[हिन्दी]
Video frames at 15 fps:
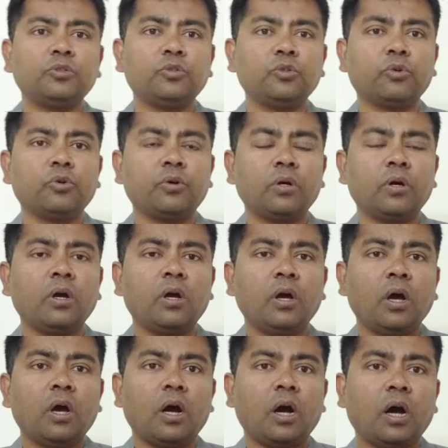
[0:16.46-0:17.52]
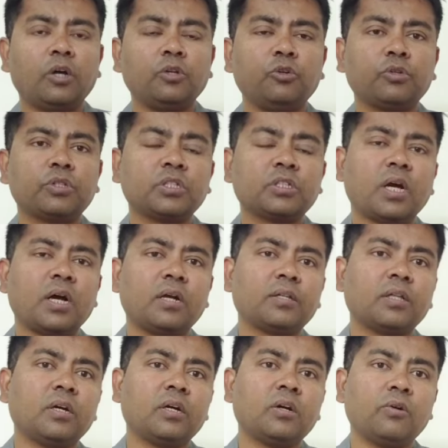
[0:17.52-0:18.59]
जो
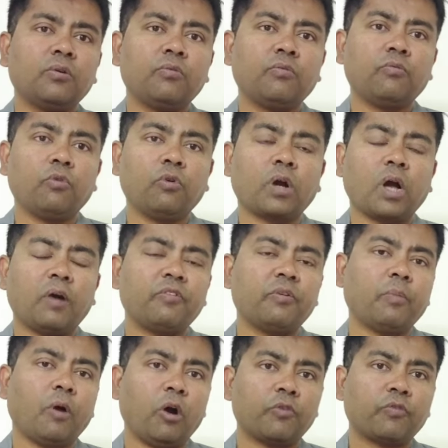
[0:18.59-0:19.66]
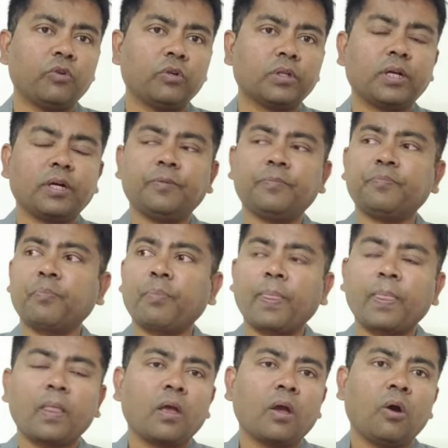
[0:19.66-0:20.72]
यूएसएसआर था वो काफ़ी पावरफुल था
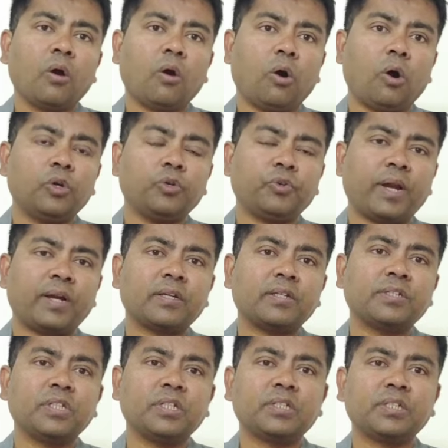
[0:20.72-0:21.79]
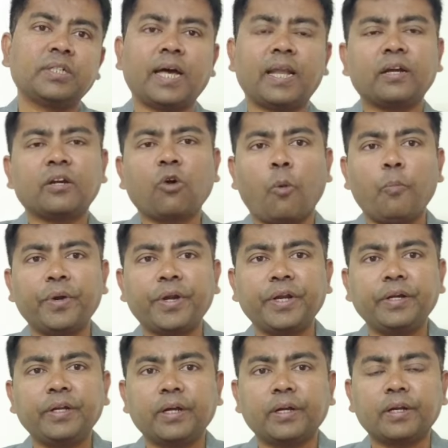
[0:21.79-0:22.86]
और यूनाइटेड स्टेट्स से डायरेक्ट
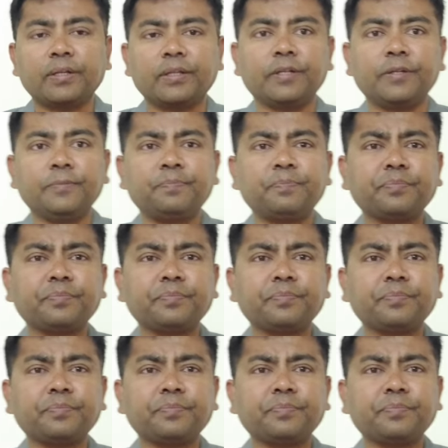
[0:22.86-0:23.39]
कॉम्पिटिट कर रहा था